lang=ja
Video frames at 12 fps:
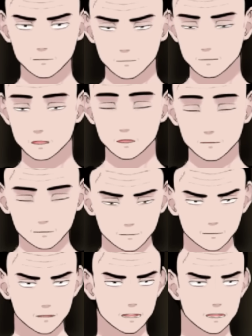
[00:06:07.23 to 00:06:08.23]
はい。
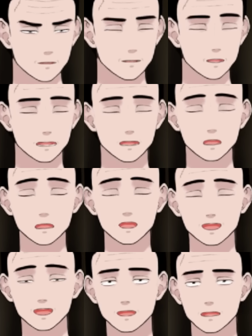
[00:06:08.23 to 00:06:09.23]
で、これを
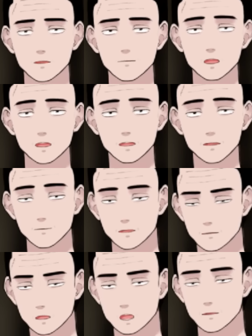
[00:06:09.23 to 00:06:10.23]
偉そうに言ってるわ
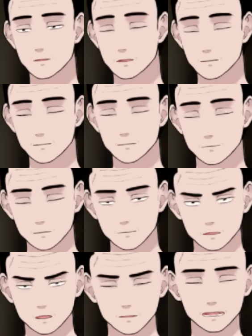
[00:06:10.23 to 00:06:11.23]
けじゃないんです、私は。